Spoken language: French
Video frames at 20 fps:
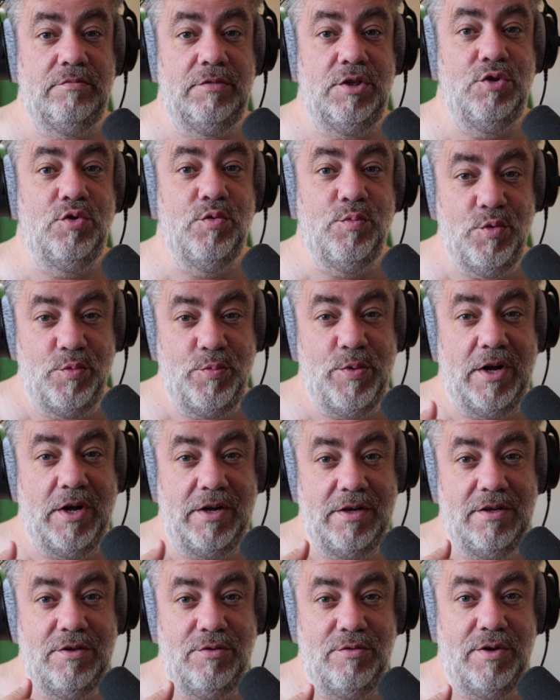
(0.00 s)
et de me
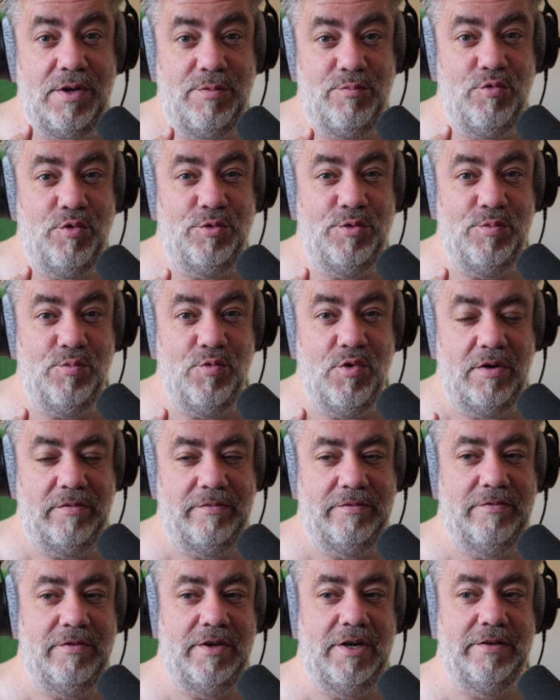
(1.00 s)
parler de l'amour de
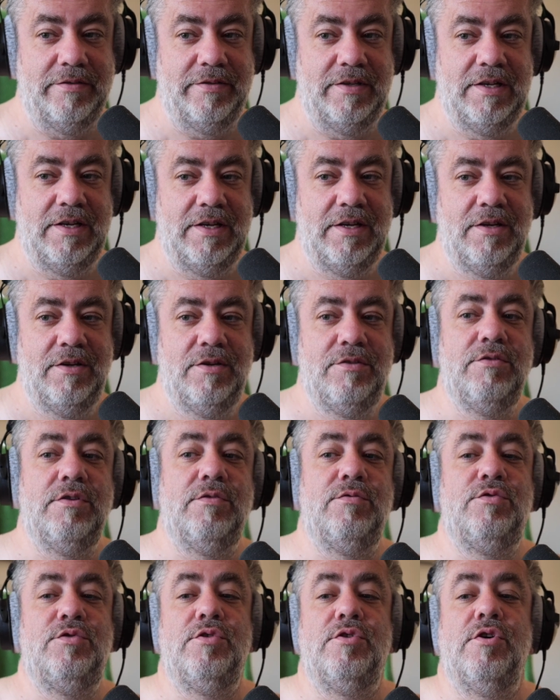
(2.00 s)
moi. Voilà. Tu
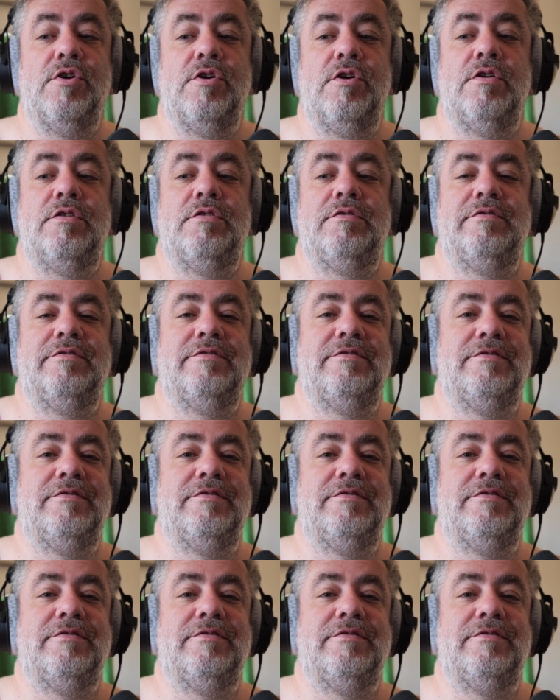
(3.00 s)
as vu ce corps